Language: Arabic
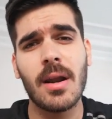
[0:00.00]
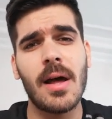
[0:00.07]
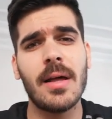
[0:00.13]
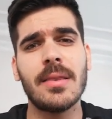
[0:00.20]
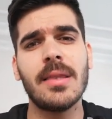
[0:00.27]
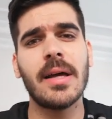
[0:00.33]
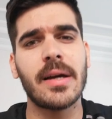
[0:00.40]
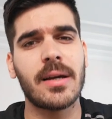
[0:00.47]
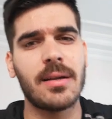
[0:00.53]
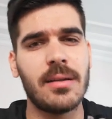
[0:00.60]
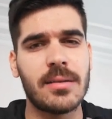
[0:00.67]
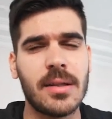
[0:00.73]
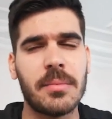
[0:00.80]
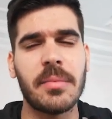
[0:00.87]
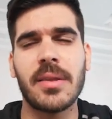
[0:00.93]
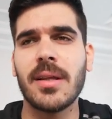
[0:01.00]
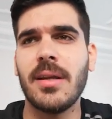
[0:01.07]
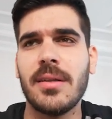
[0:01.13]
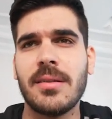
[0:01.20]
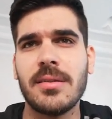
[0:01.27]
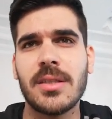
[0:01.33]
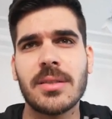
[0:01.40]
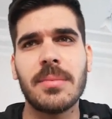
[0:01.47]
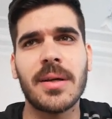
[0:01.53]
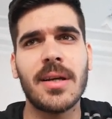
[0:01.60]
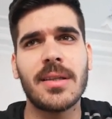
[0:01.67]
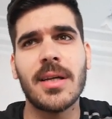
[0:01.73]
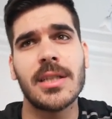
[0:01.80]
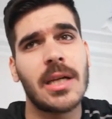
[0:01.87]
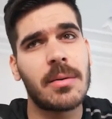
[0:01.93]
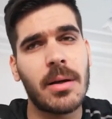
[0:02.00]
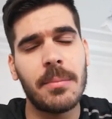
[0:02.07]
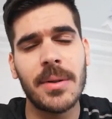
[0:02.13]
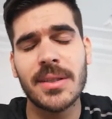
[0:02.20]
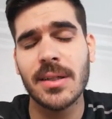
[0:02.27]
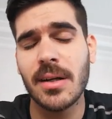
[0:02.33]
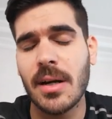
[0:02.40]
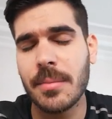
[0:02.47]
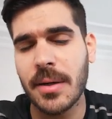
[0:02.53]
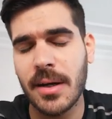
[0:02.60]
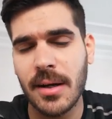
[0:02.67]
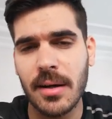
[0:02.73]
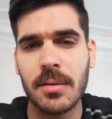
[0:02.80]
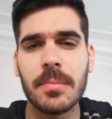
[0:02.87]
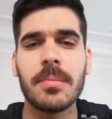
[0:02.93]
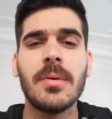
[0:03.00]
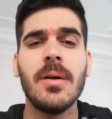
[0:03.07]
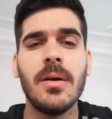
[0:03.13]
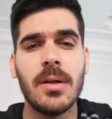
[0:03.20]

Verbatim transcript: راح تدخل انت مثلا جسمك يحتاج 400 غرام كارب